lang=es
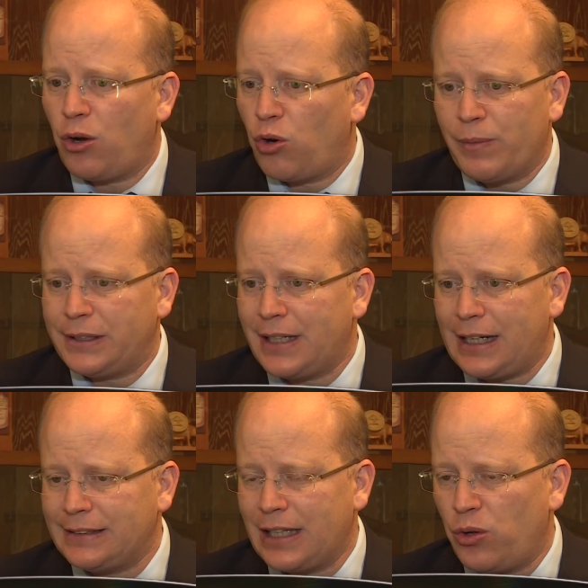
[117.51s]
o
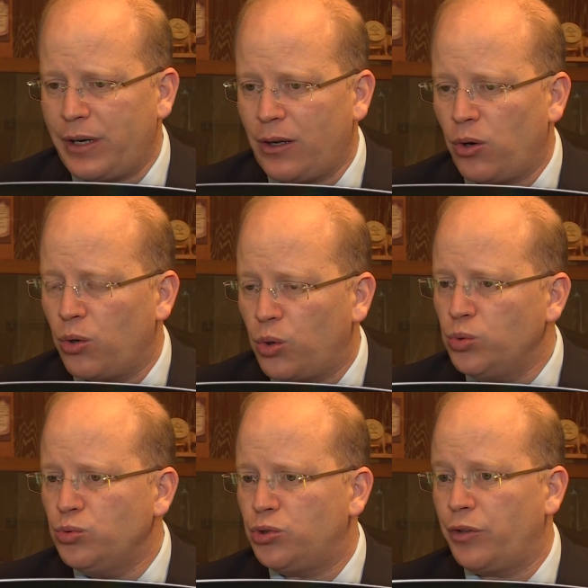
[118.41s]
comercializadora en
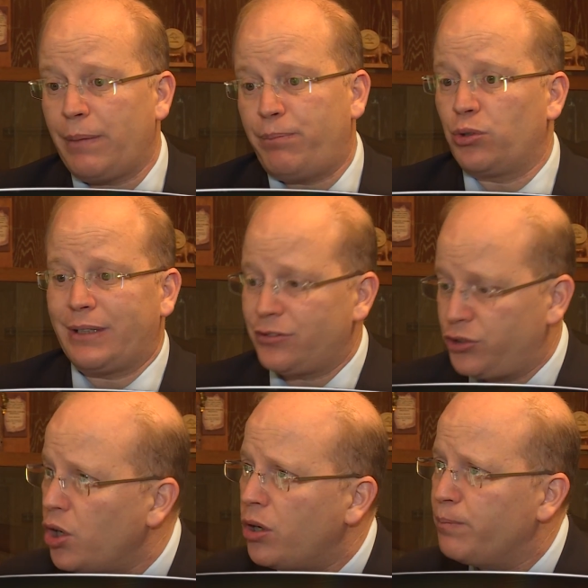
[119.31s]
conjunto de
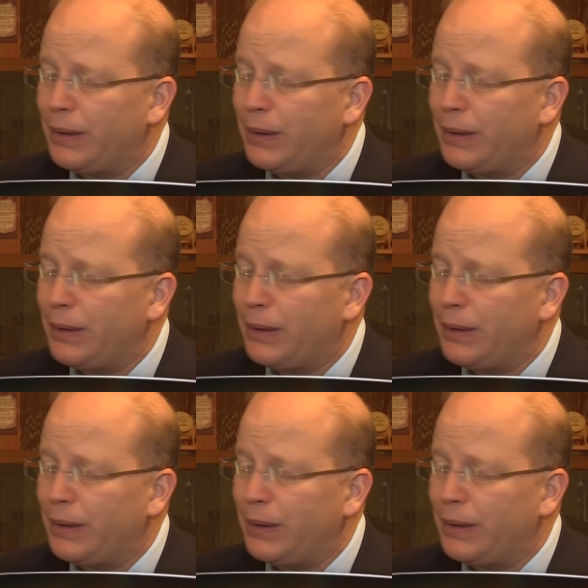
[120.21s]
exportación,